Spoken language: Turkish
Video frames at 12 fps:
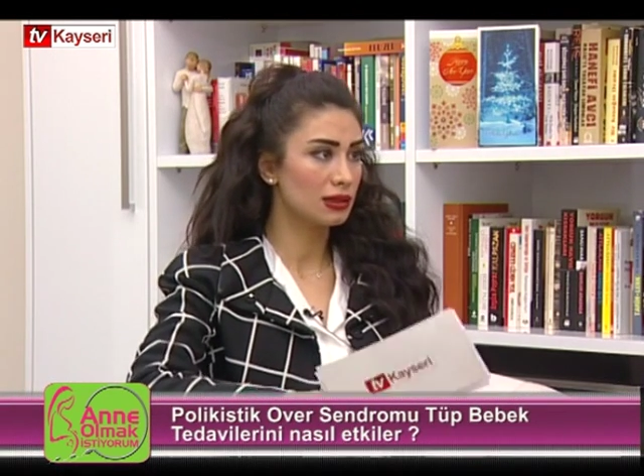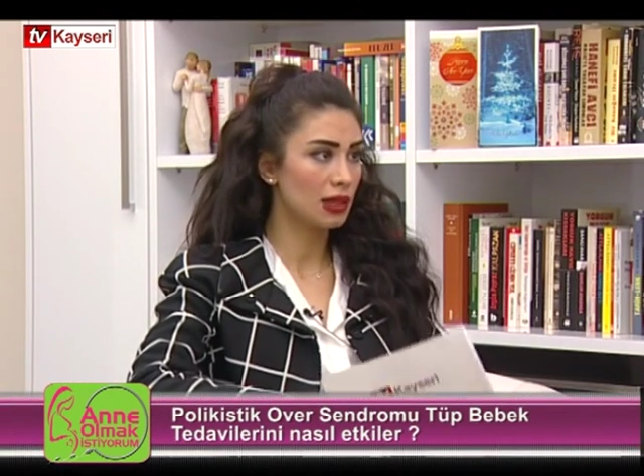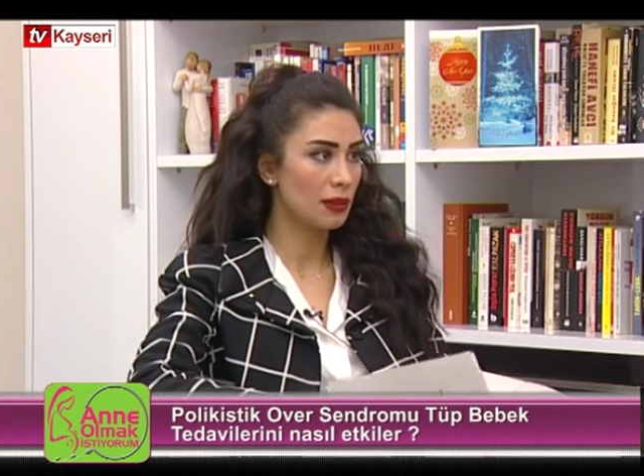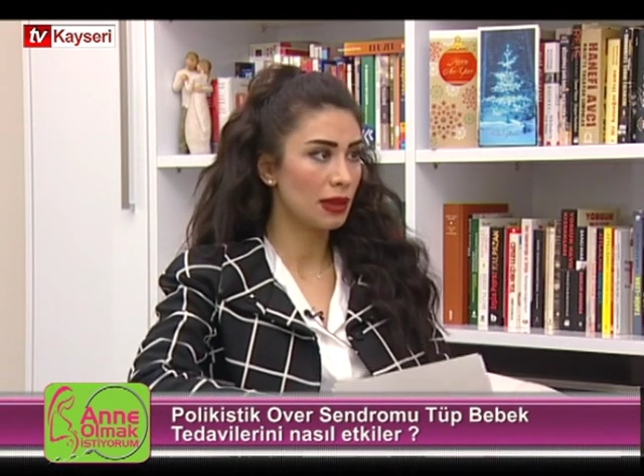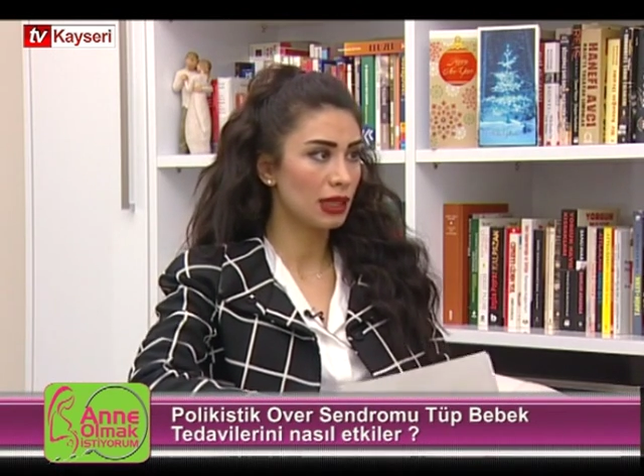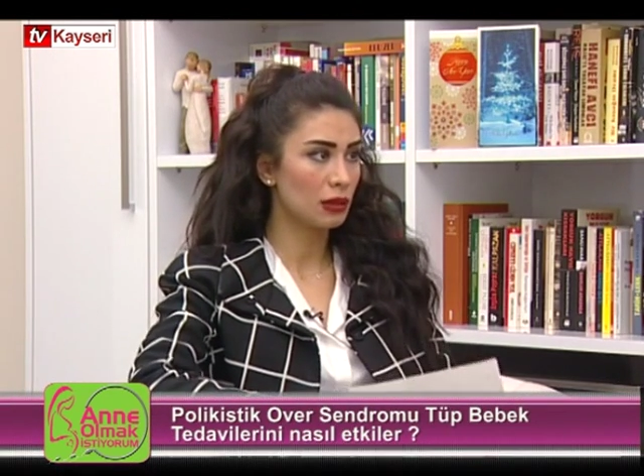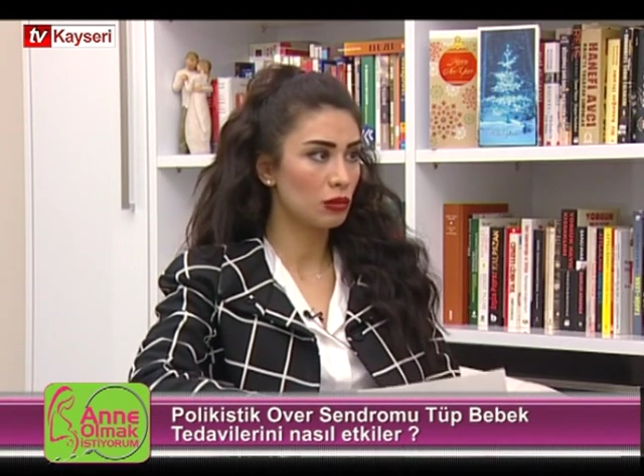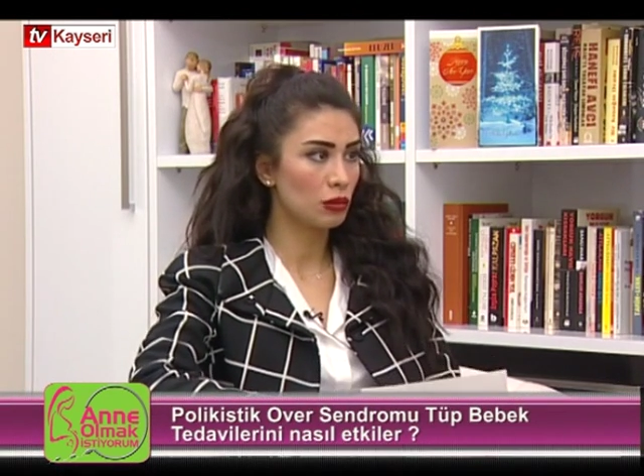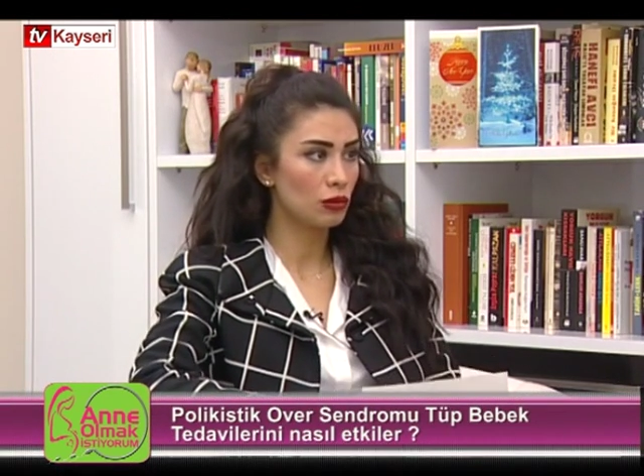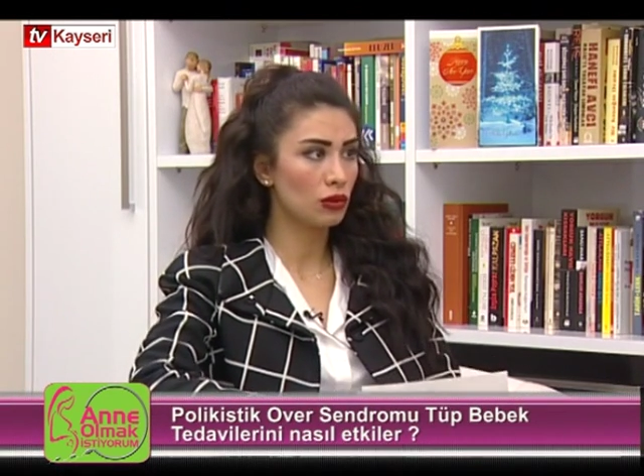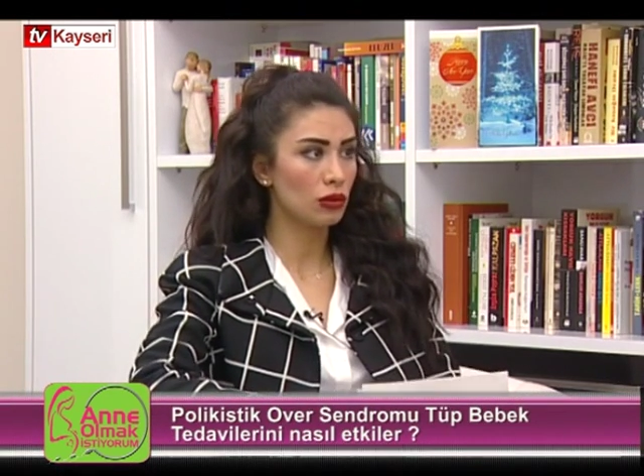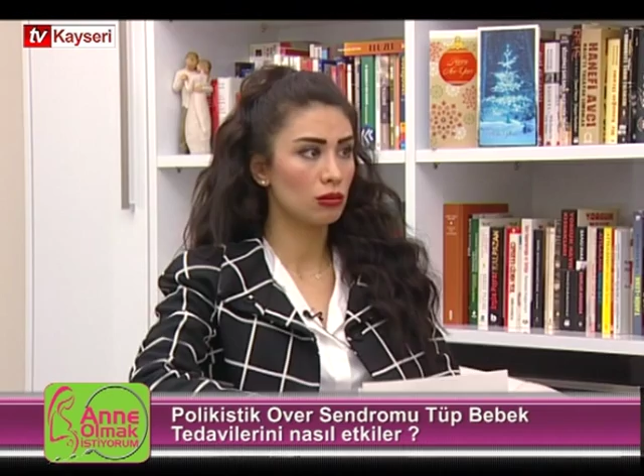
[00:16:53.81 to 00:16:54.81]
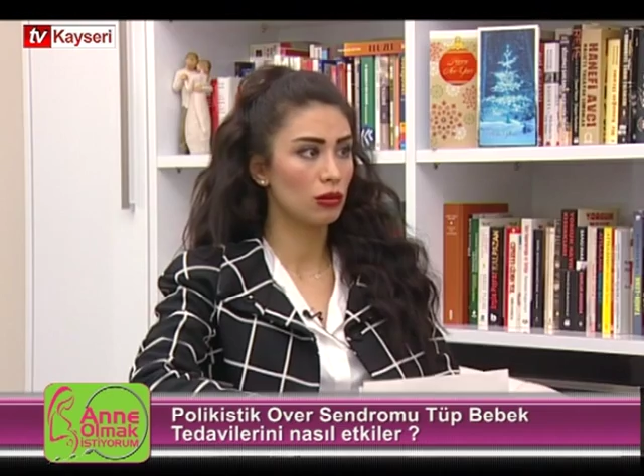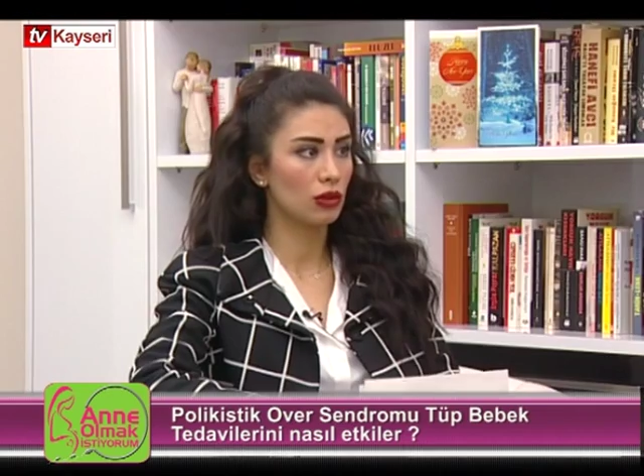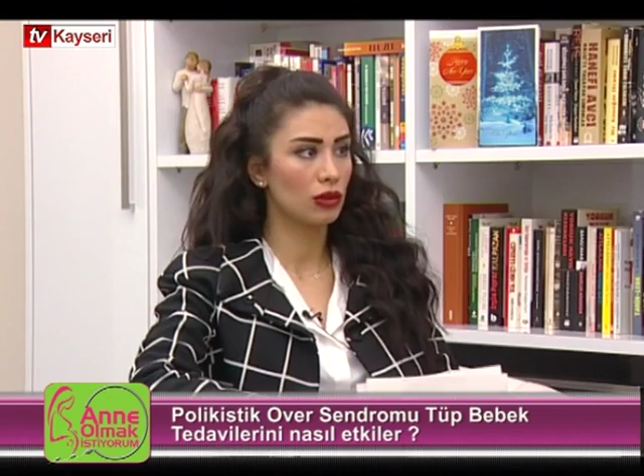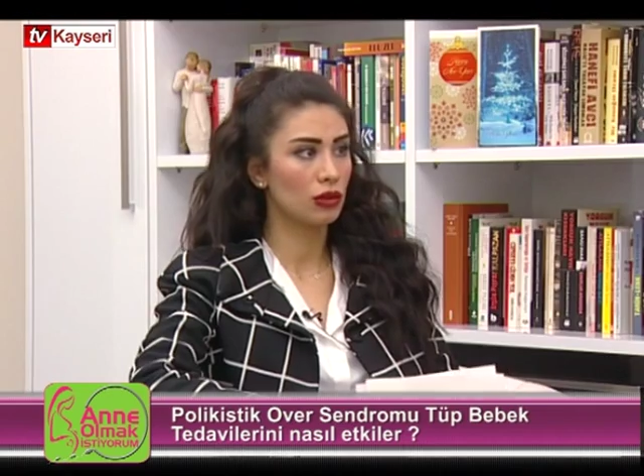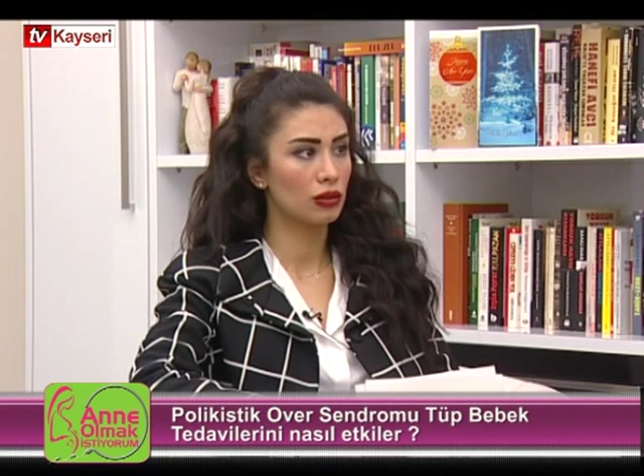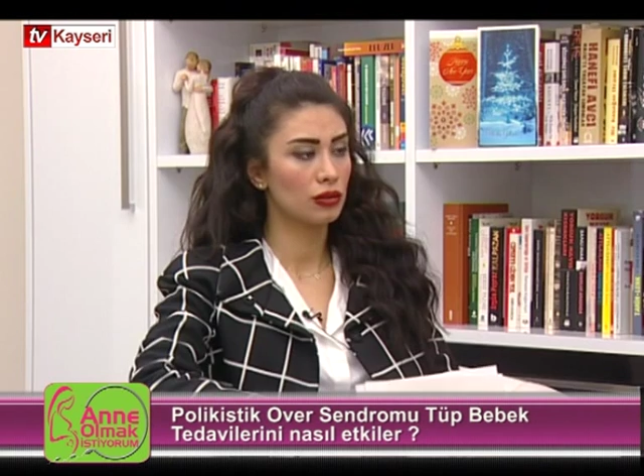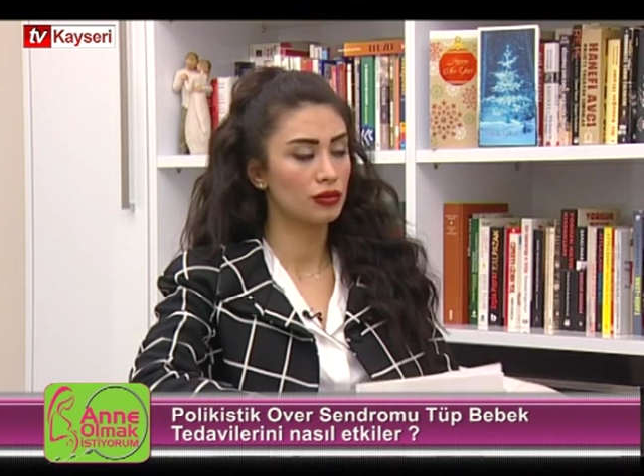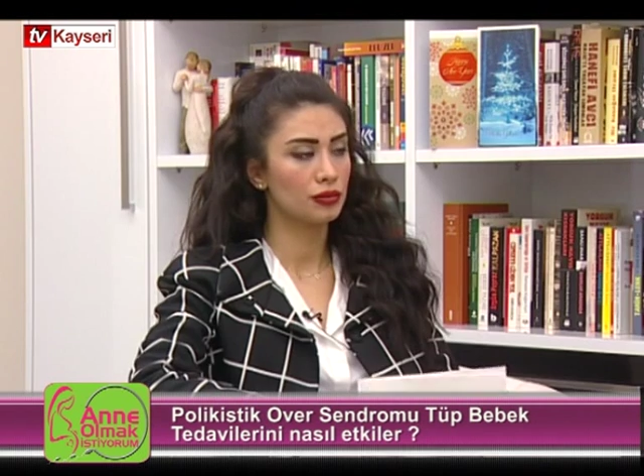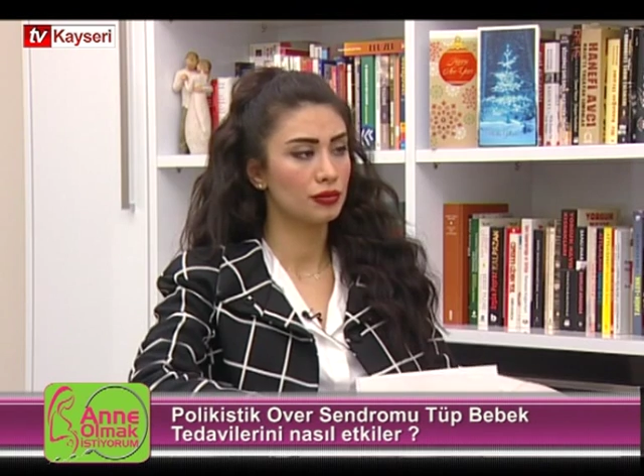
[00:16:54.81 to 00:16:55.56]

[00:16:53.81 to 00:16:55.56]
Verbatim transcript: demek mümkün mü? Şöyle